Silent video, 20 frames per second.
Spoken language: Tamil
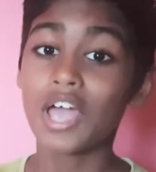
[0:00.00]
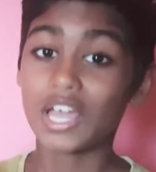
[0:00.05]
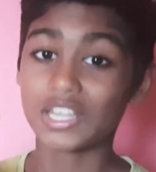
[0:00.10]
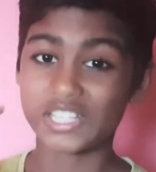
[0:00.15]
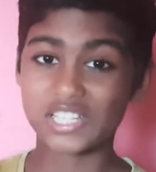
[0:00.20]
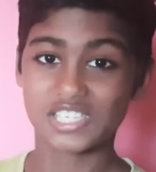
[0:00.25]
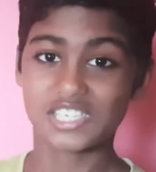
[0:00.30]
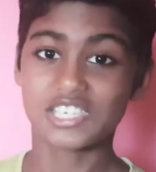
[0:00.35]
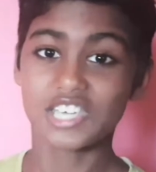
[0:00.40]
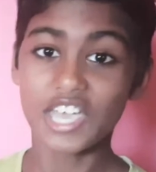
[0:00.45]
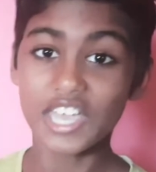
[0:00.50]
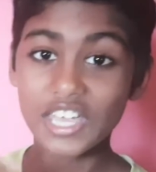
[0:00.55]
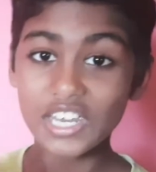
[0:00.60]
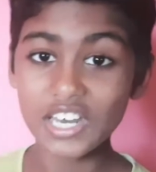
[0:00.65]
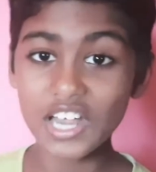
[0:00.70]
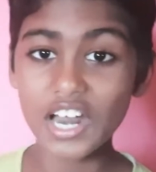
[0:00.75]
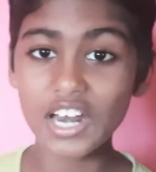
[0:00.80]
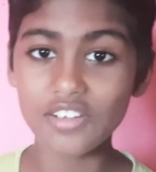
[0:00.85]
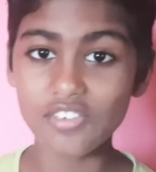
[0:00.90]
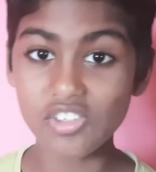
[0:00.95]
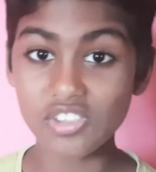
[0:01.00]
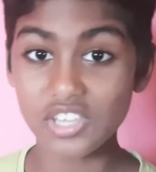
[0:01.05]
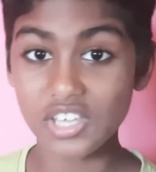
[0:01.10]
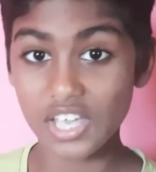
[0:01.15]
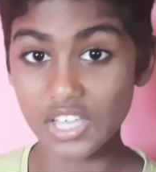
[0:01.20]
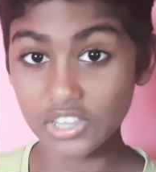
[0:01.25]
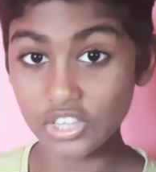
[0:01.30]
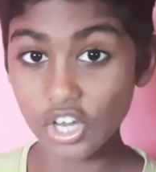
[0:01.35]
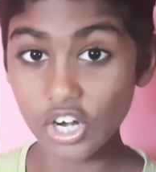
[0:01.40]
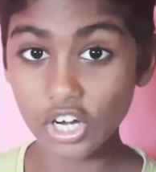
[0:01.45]
அந்த சைனாவில் வந்து
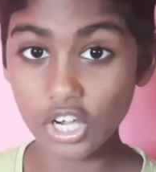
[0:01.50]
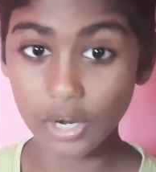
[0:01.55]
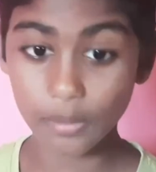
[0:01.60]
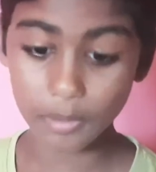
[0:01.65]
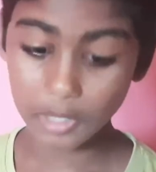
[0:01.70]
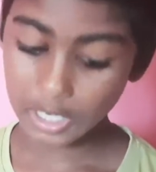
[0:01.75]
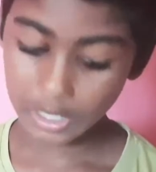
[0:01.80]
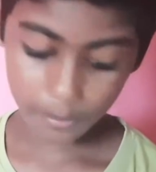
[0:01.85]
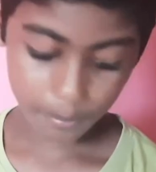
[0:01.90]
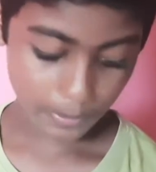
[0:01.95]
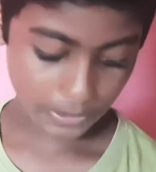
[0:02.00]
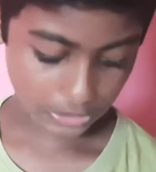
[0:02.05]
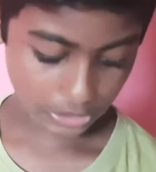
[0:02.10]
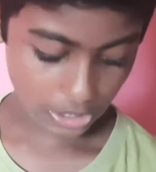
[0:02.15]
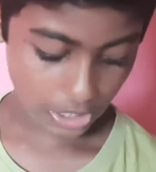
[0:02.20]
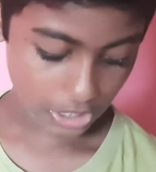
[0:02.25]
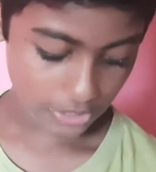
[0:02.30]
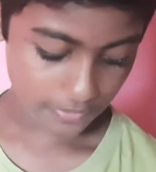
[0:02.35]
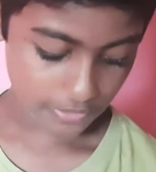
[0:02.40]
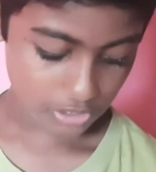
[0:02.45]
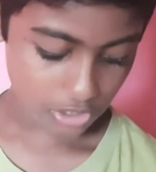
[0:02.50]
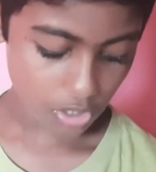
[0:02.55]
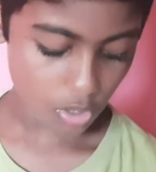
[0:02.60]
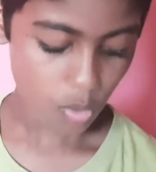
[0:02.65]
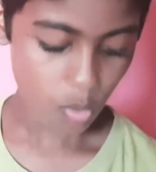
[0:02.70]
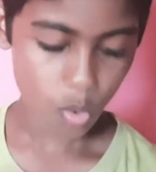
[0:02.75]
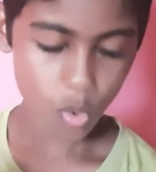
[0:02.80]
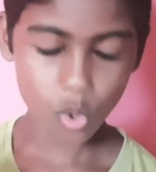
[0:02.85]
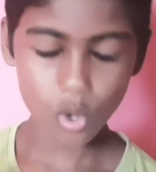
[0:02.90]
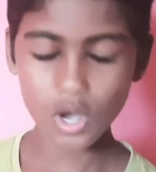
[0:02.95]
எந்த இடம் அப்படின்னு நம்ம பார்த்தோன்னா அது வந்து
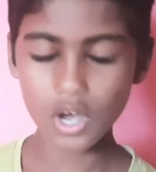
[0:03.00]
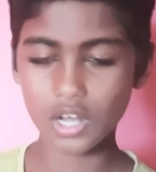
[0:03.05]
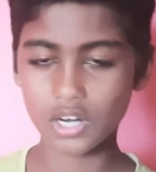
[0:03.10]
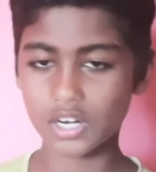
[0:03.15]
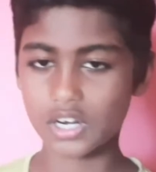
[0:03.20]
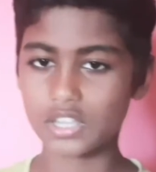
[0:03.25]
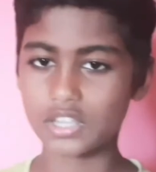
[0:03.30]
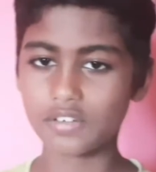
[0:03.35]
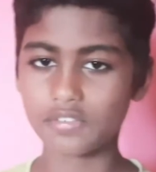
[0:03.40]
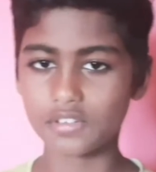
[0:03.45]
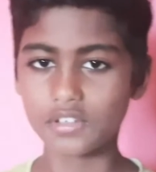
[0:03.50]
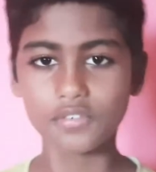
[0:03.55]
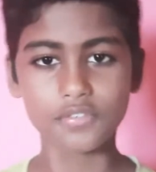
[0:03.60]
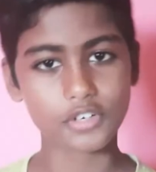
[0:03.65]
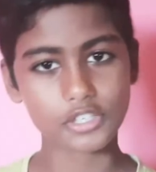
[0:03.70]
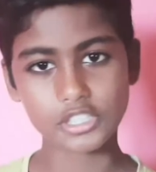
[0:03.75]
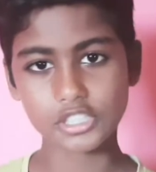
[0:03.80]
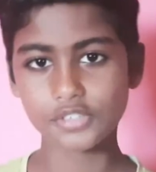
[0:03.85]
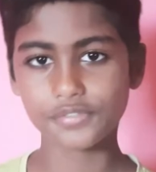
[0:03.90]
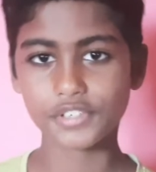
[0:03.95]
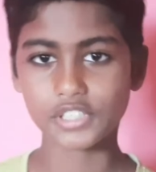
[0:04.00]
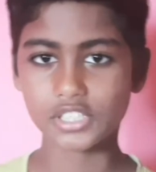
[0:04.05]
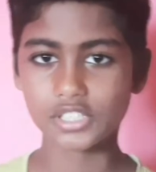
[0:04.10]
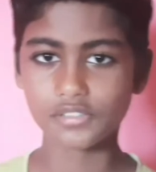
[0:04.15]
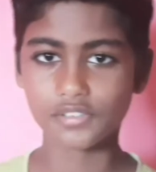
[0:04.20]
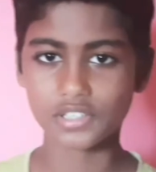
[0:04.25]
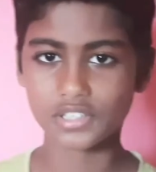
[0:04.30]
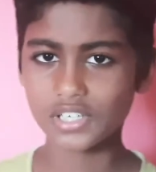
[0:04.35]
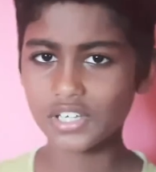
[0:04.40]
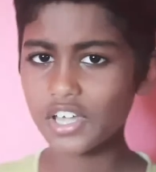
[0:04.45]
ஊஹானில் தான் வந்து ஃபஸ்ட்டு
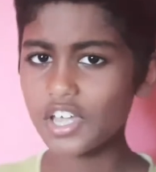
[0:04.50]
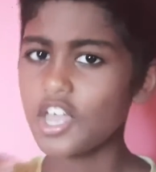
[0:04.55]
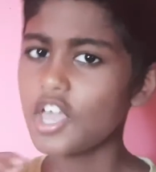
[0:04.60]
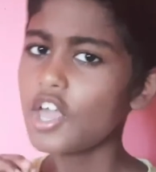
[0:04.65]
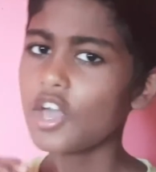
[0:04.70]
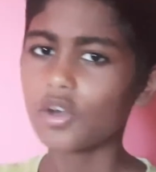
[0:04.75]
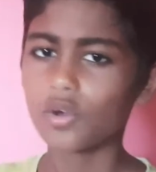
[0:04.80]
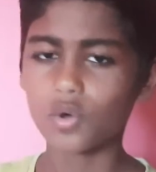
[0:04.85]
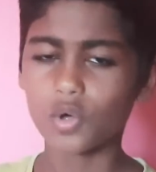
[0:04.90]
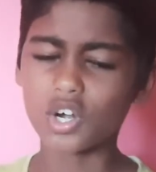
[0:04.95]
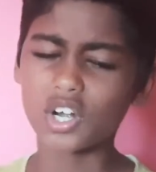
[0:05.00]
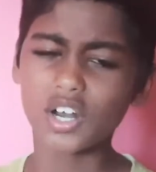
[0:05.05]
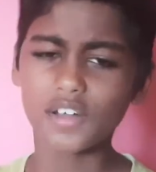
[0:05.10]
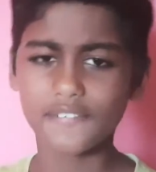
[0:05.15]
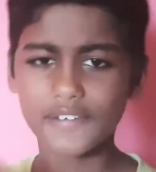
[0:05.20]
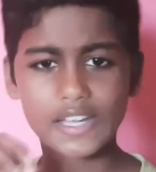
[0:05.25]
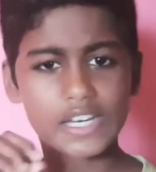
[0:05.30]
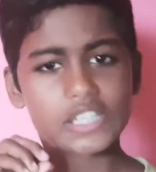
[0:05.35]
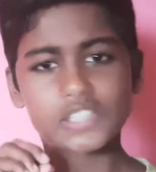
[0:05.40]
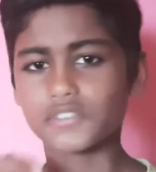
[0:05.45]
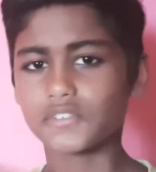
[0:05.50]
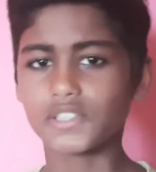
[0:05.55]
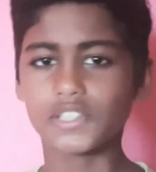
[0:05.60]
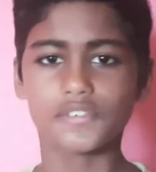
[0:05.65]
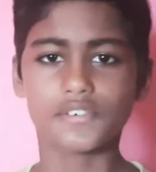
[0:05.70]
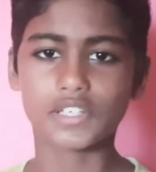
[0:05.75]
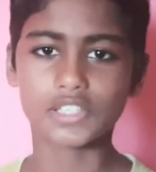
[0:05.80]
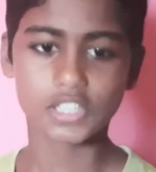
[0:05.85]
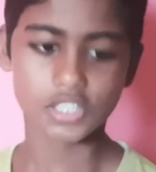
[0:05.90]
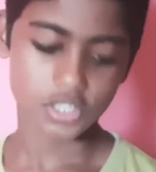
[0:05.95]
ஃபஸ்ட்டு வந்து கொரோனா வைரஸ்
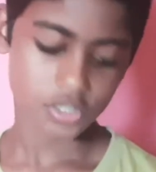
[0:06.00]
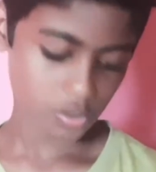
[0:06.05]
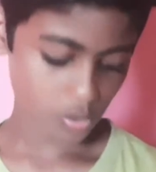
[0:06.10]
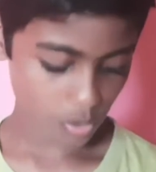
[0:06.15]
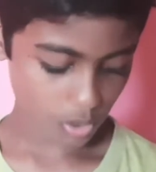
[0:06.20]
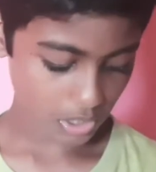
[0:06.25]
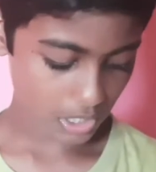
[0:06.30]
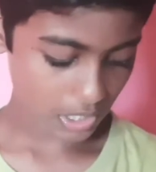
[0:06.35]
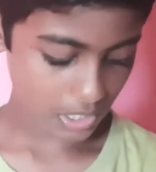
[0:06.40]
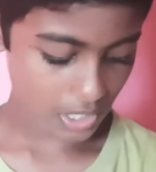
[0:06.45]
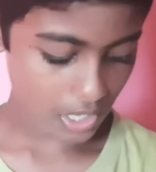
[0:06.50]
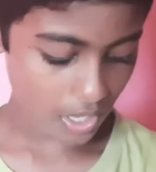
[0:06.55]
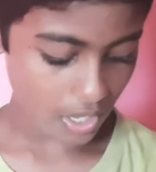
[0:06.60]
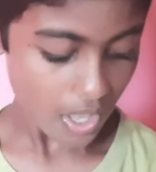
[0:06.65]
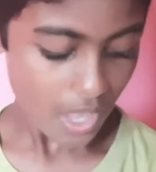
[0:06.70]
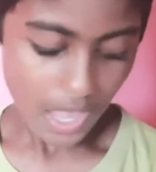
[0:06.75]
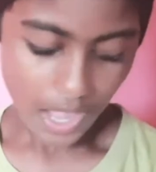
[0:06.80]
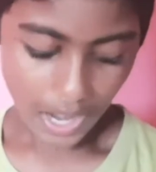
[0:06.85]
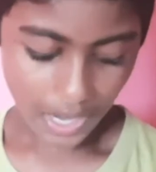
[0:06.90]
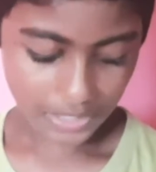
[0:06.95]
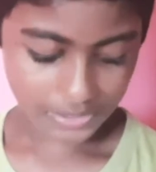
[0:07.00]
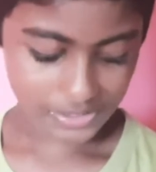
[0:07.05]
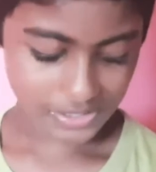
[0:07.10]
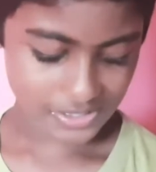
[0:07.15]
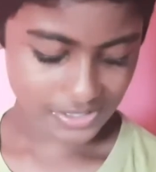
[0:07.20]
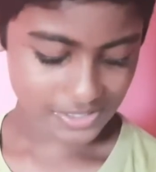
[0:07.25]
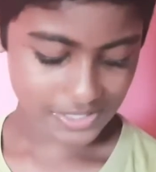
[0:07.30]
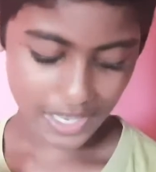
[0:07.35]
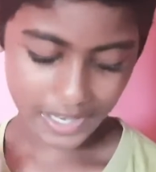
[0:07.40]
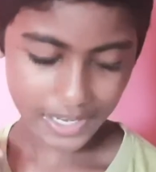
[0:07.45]
வந்து வந்துச்சு ஓகேங்களா
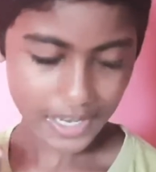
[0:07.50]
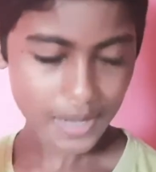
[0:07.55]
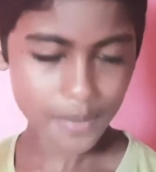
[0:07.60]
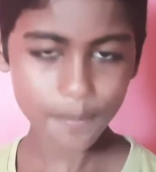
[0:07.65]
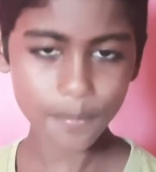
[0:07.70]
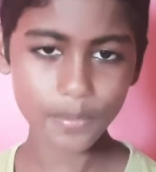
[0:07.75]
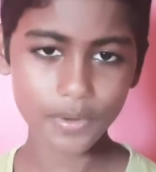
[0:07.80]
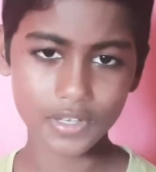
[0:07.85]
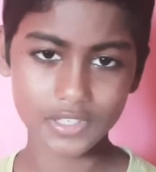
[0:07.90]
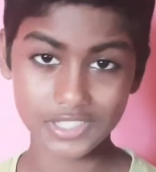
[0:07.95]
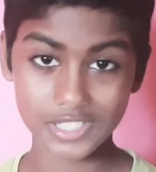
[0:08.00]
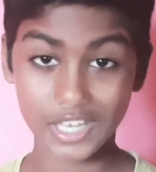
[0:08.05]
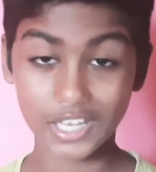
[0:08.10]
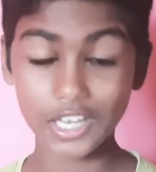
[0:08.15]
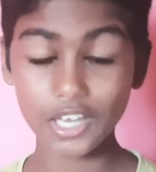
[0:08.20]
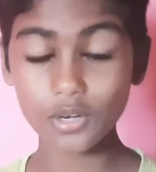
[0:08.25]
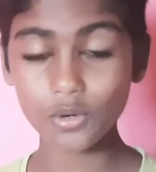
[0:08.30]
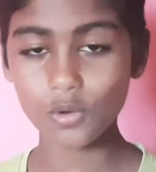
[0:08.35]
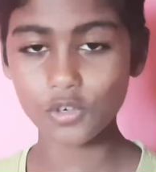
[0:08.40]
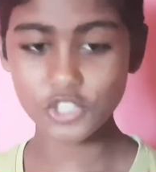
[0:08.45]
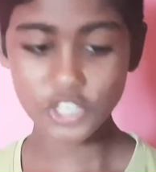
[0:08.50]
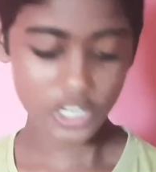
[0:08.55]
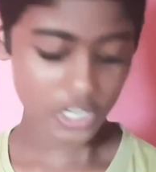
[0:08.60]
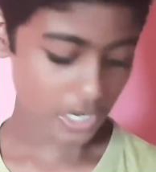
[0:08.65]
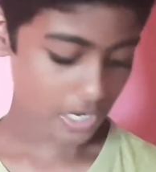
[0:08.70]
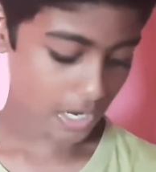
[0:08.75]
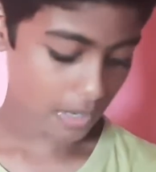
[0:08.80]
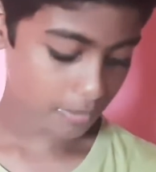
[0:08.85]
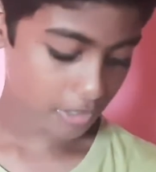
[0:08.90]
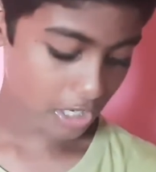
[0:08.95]
அடுத்தது செகண்ட் செகண்ட் கொஷின்
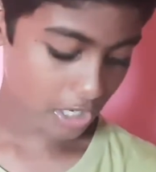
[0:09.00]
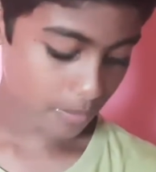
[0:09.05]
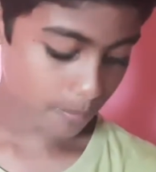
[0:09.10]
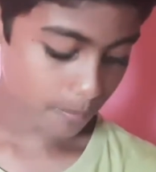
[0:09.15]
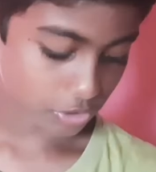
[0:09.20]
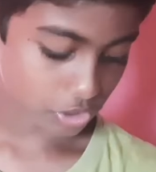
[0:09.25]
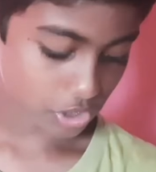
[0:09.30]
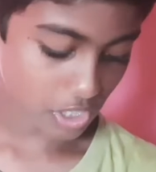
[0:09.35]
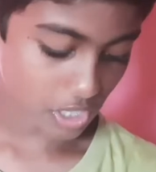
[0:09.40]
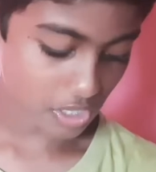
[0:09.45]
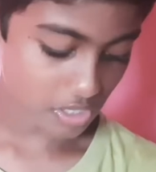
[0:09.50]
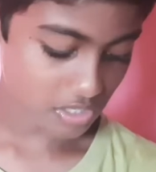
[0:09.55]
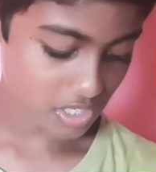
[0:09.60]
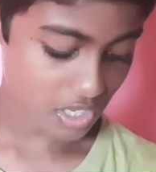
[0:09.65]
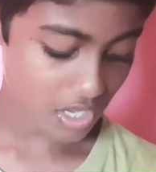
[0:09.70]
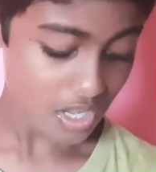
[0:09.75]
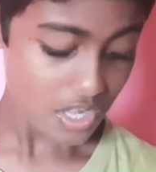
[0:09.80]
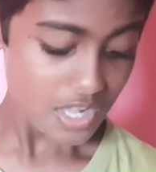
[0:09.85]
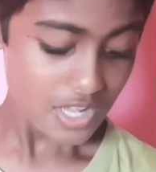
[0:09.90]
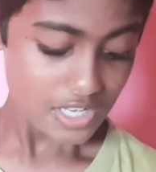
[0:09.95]
என்ன அப்படின்னு பார்த்தோன்னா அதாவது